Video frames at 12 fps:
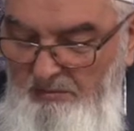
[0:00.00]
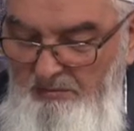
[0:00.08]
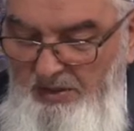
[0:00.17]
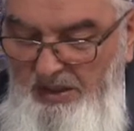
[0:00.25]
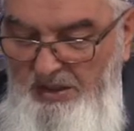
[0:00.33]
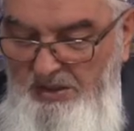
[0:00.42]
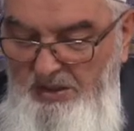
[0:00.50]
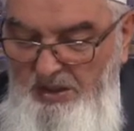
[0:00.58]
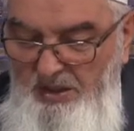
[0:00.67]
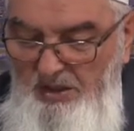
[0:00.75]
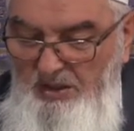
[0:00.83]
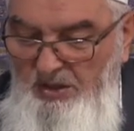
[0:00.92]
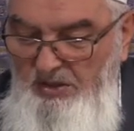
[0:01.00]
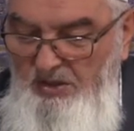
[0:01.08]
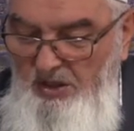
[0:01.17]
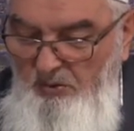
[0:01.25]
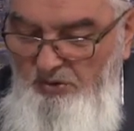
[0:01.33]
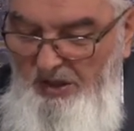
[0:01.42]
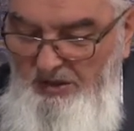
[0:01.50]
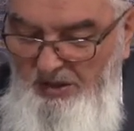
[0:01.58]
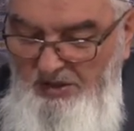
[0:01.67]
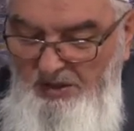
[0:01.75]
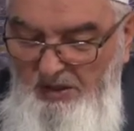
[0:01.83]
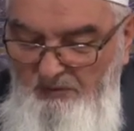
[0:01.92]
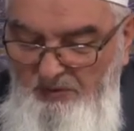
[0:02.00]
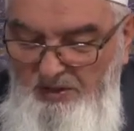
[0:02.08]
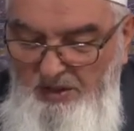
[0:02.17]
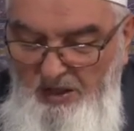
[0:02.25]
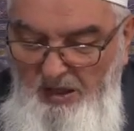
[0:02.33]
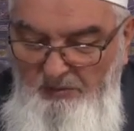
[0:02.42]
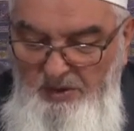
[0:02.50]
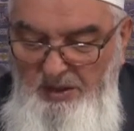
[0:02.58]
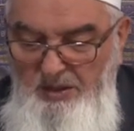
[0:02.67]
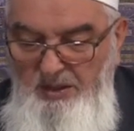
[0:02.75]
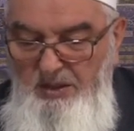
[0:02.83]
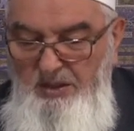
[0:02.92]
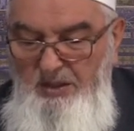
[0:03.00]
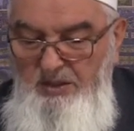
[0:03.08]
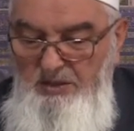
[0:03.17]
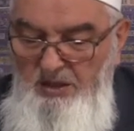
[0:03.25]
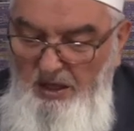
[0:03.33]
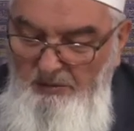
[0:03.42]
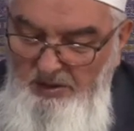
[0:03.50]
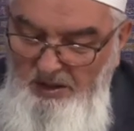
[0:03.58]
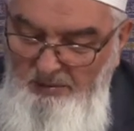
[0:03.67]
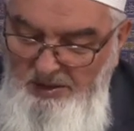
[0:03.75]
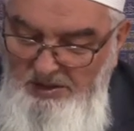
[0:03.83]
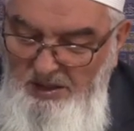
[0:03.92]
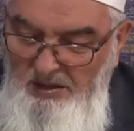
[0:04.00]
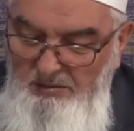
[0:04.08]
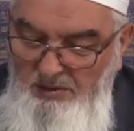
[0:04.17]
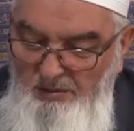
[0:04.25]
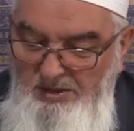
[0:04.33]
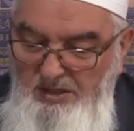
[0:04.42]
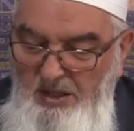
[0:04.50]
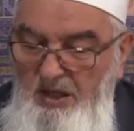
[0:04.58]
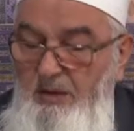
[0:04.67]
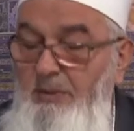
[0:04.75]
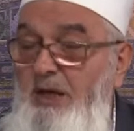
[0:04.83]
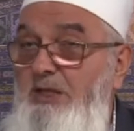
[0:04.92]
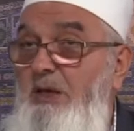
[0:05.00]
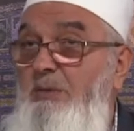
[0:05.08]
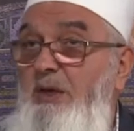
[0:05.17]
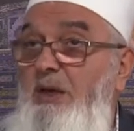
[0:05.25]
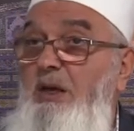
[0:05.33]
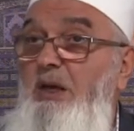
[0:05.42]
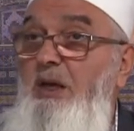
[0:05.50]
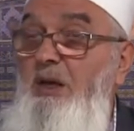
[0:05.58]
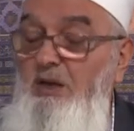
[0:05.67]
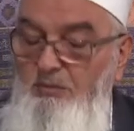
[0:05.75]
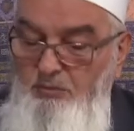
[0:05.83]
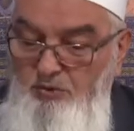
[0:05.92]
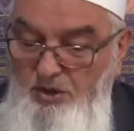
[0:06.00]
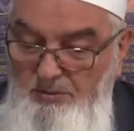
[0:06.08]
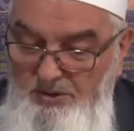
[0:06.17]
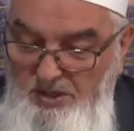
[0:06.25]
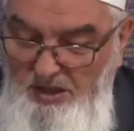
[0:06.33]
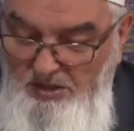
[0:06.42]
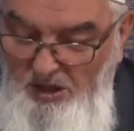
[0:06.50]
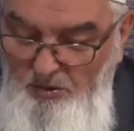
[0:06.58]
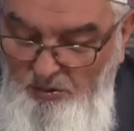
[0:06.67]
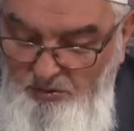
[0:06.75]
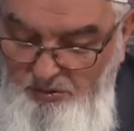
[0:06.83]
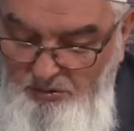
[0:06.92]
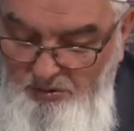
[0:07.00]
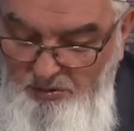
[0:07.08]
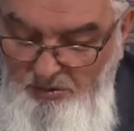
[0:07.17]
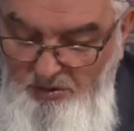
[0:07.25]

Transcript: Birinciyi ikinciye uzatırsa fit teravih teravih namazda, namazında la ba'se bunda bir sakınca yoktur.